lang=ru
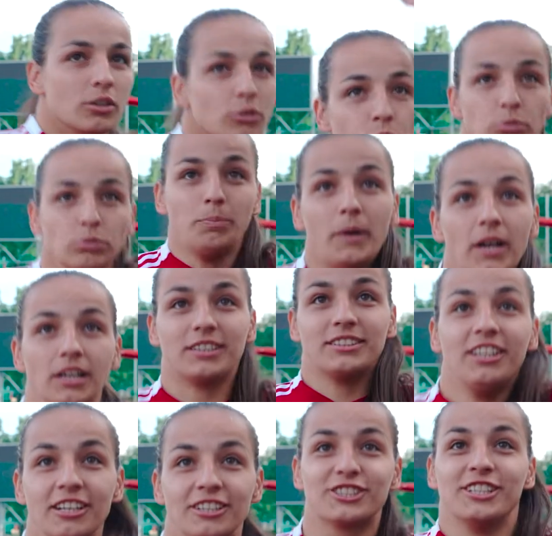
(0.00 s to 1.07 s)
Кубак
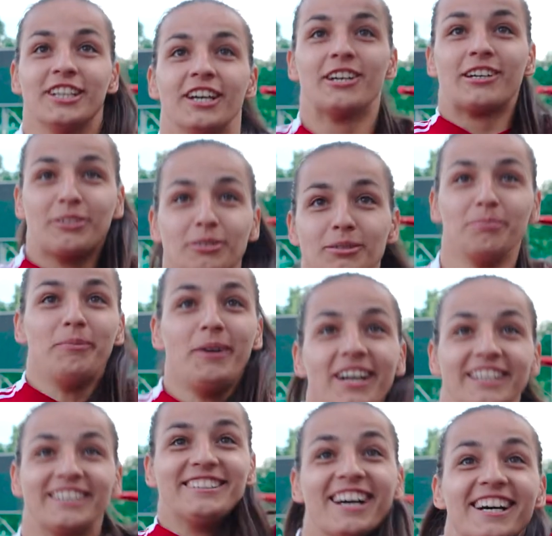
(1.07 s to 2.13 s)
наш!
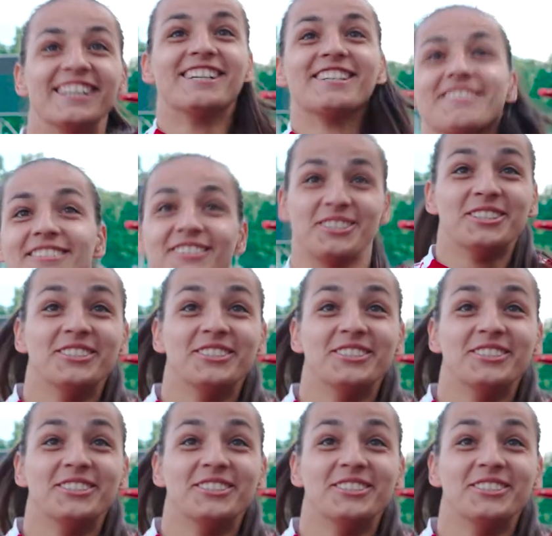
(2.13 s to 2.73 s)
Кубак наш!